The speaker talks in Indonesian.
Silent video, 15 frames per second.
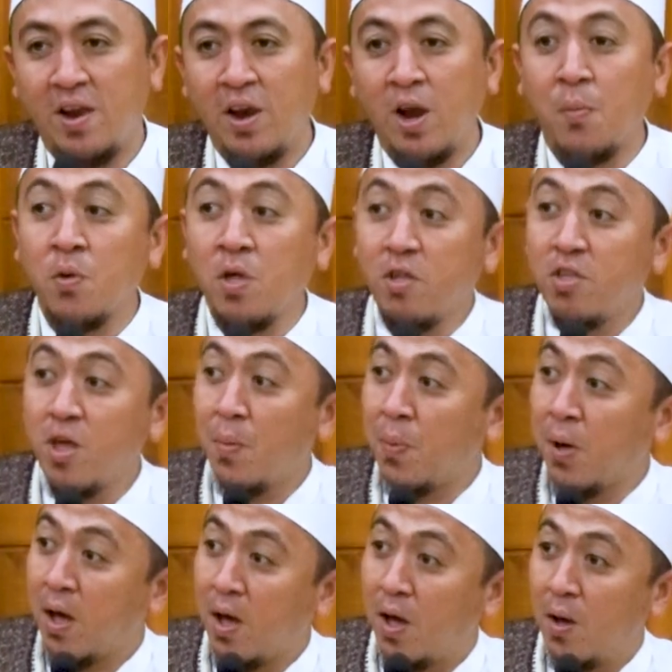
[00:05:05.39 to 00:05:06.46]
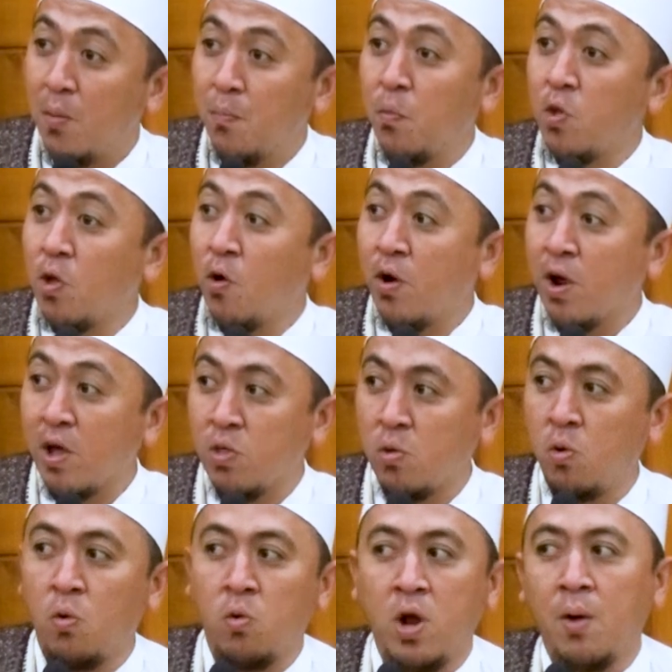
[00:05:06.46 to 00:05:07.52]
udah punya siapa? Punya orang
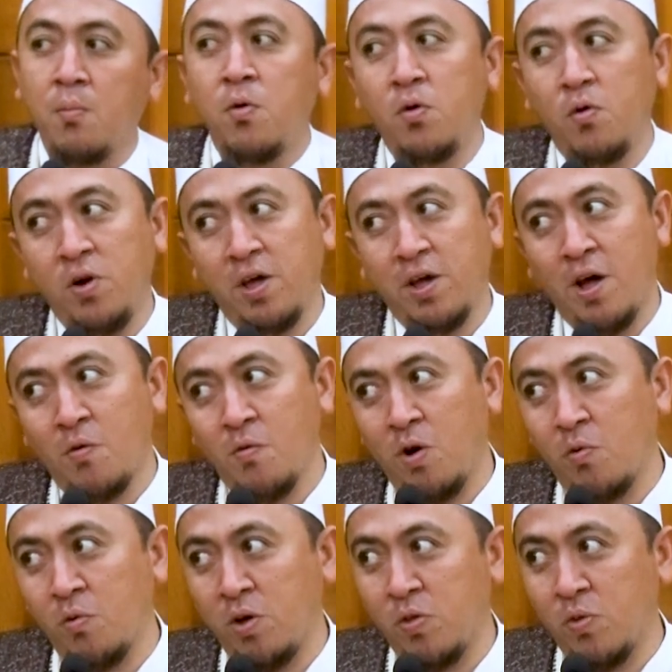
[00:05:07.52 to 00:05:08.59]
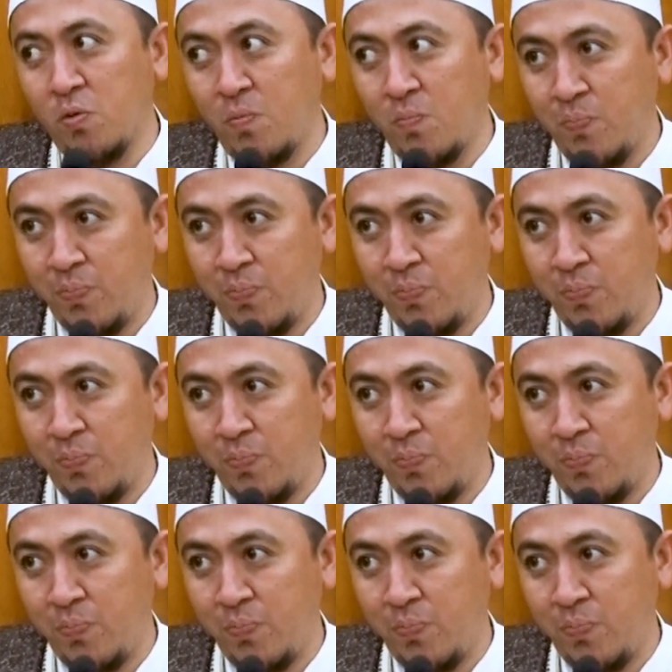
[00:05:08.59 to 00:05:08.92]
itu loh. Tidak boleh ngaku-ngaku gitu.